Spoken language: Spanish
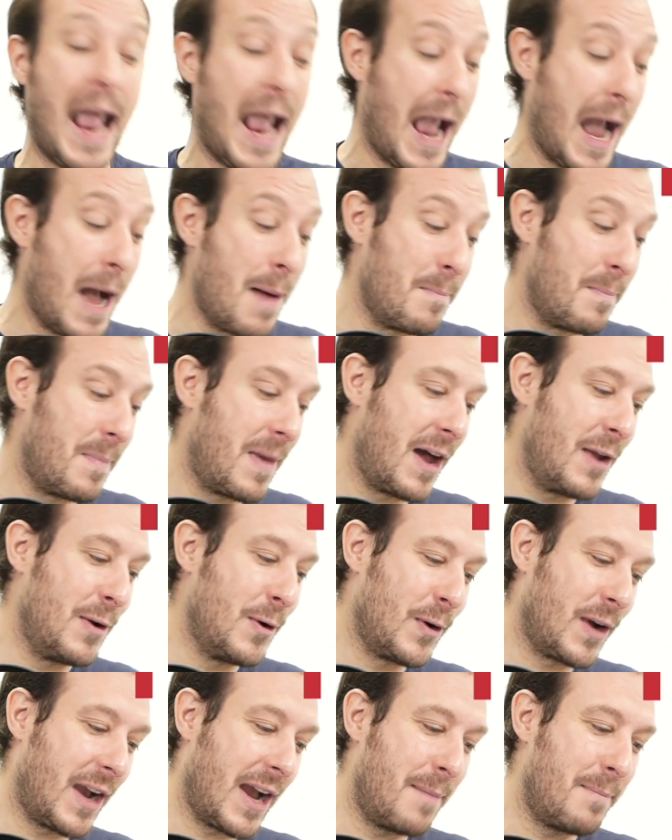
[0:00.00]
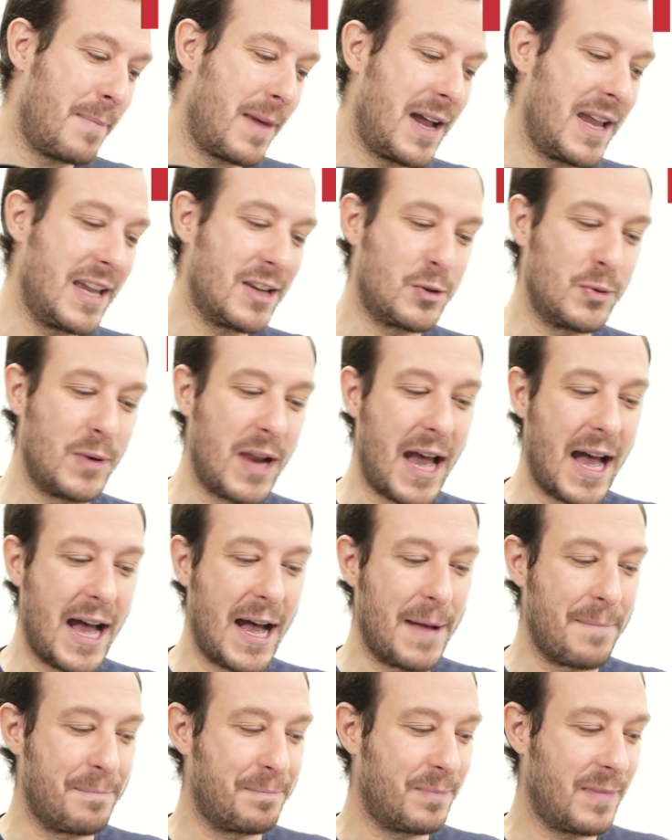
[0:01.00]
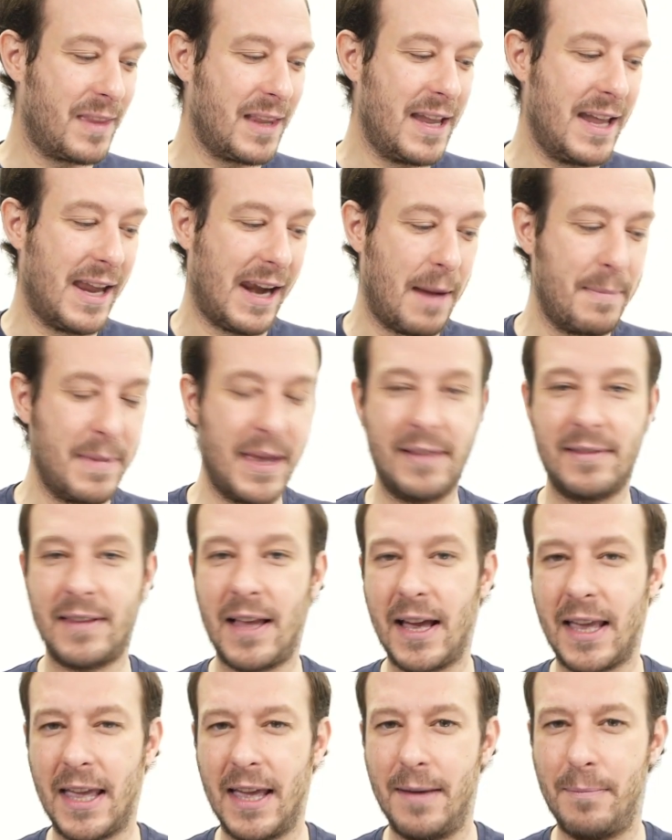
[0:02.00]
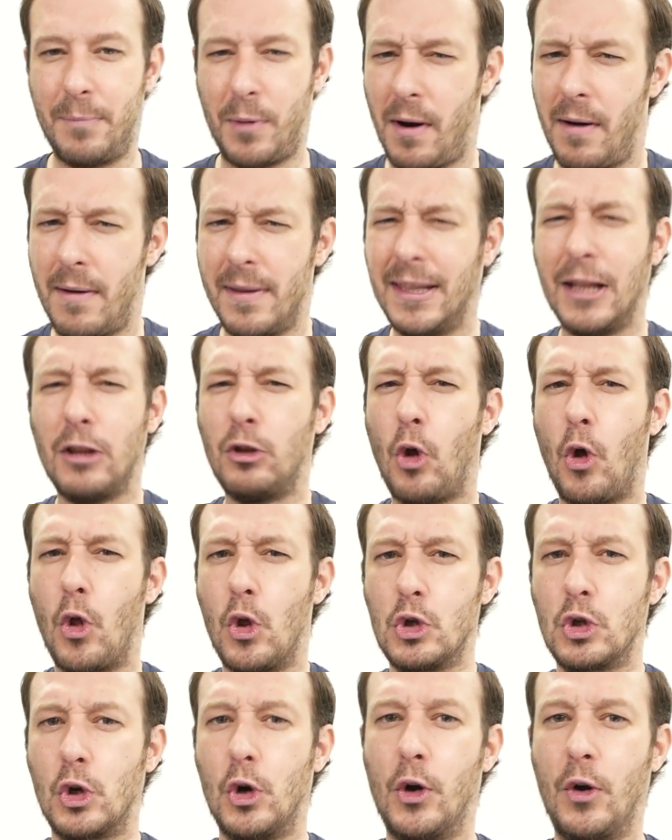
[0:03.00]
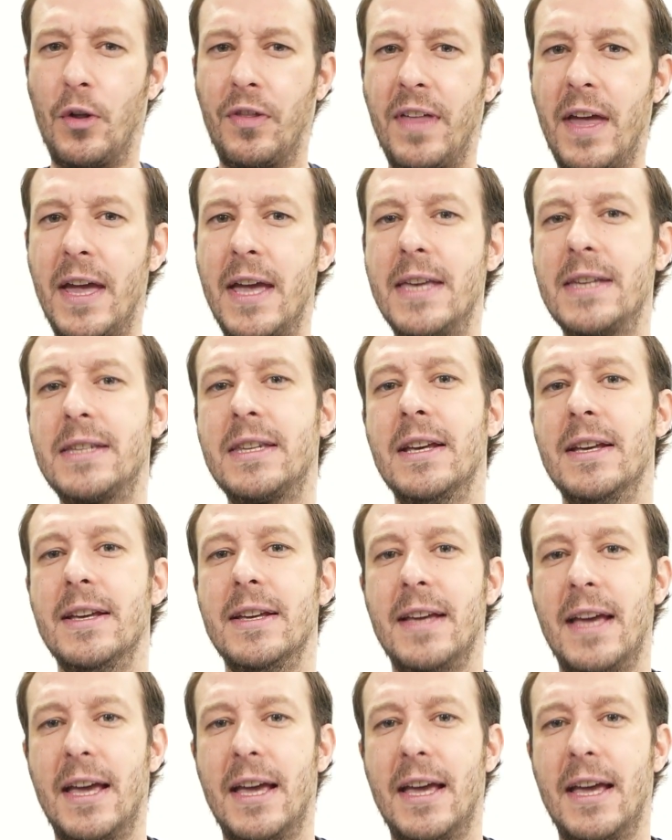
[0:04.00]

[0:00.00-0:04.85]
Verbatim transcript: Canva, ¿no? Canva es una herramienta que probablemente todos conocéis.